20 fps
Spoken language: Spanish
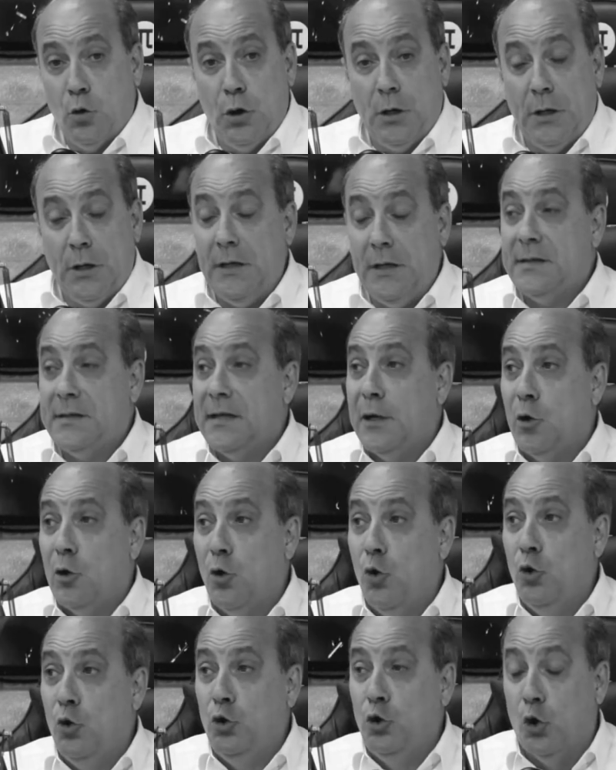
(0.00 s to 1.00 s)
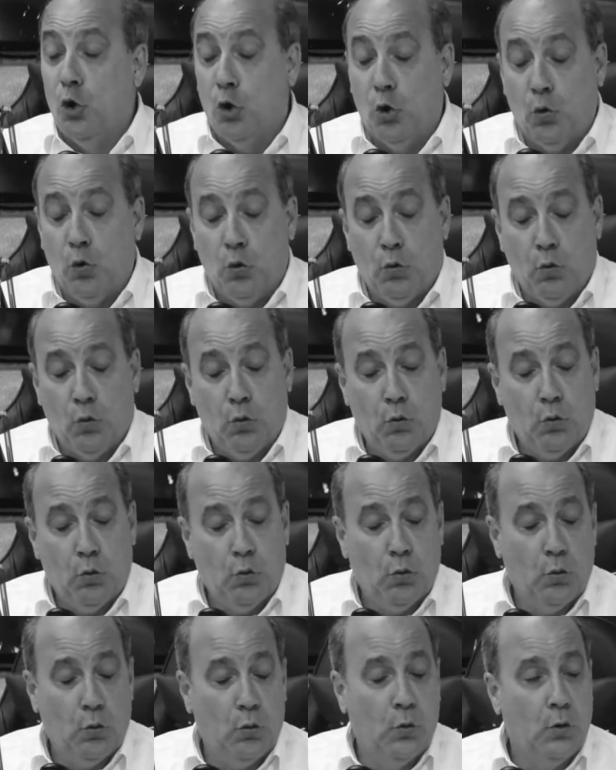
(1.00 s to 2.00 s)
y, y segundo,
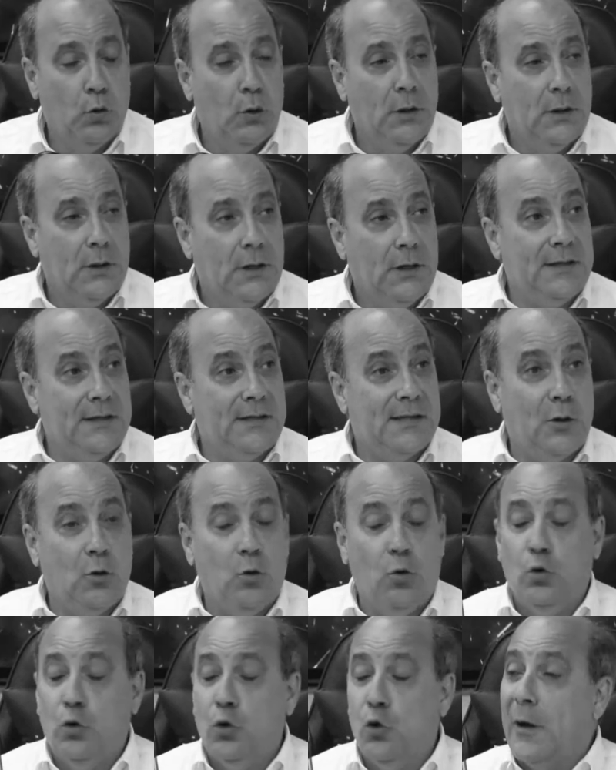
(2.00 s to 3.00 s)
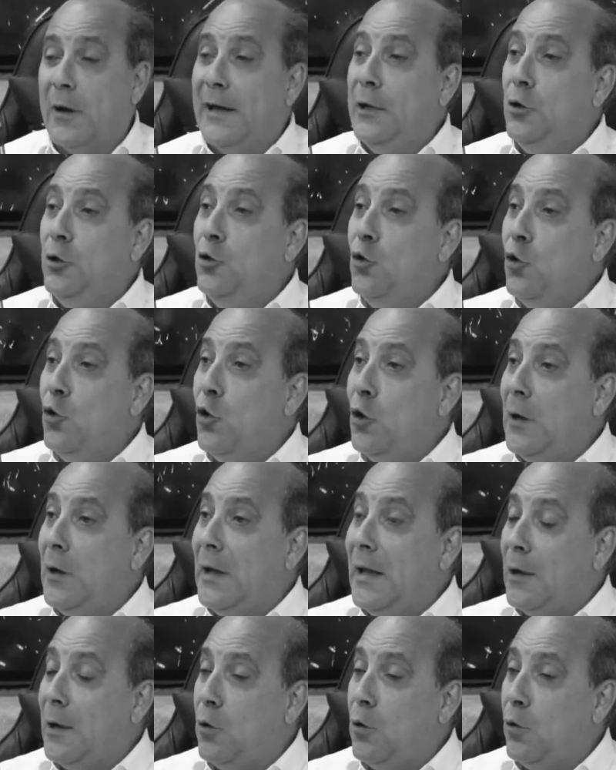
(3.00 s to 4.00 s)
y segundo, que el nudo de
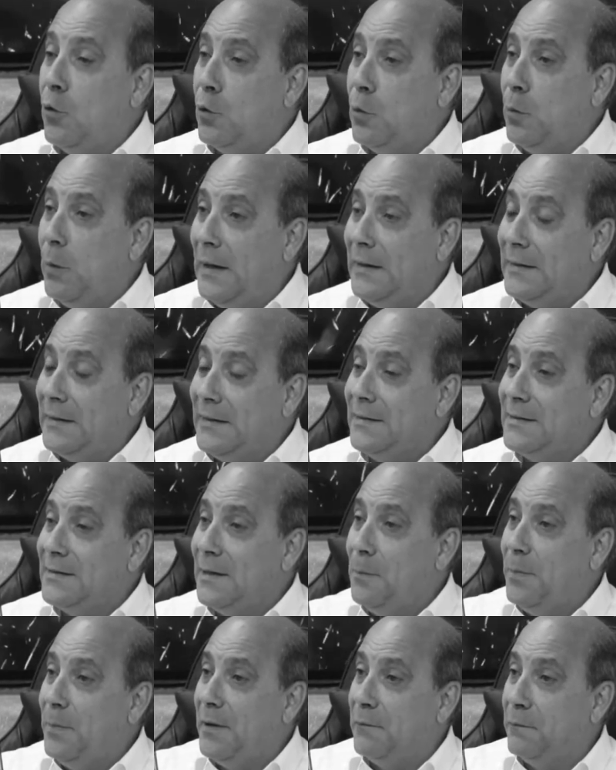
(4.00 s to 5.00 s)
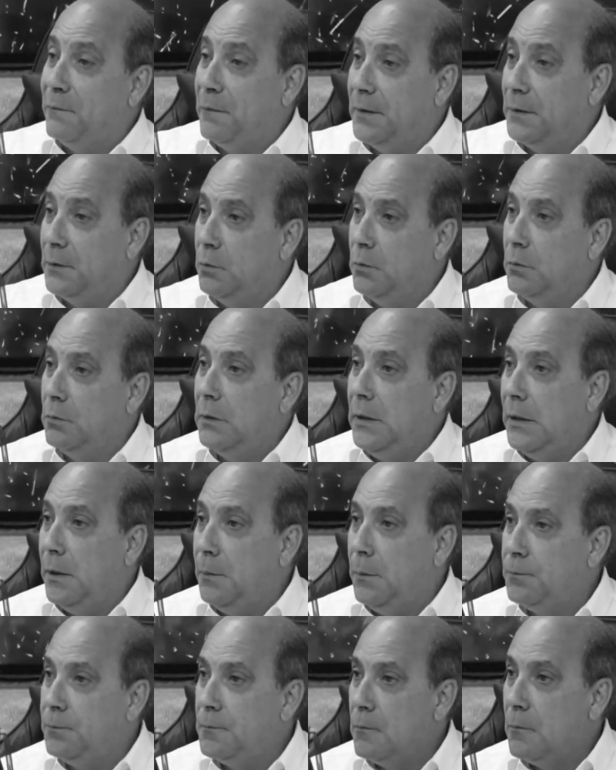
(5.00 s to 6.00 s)
la corbata esté perfecto.
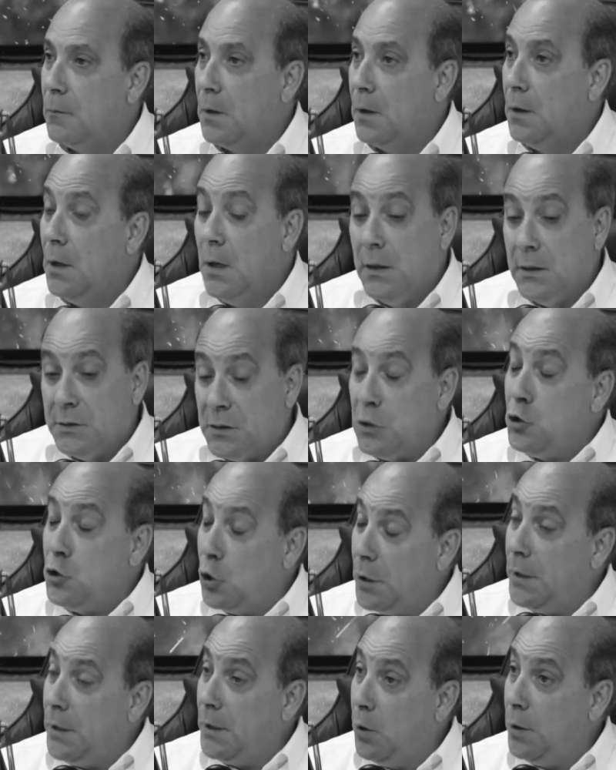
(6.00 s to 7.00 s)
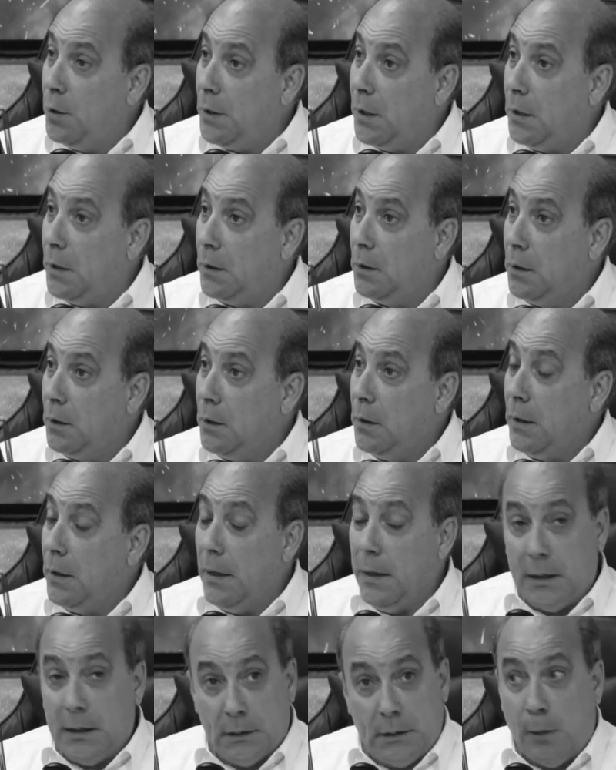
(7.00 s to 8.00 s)
Señores, oiga,
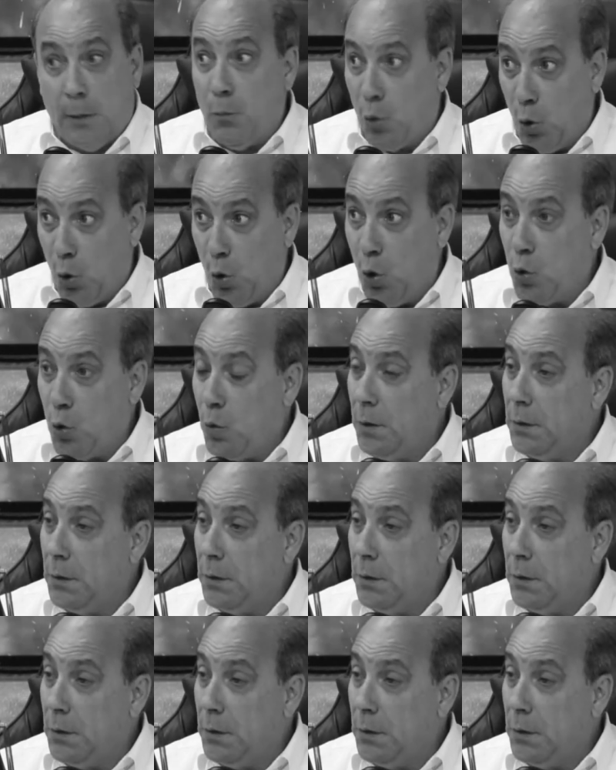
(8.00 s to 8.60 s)
es que estamos locos en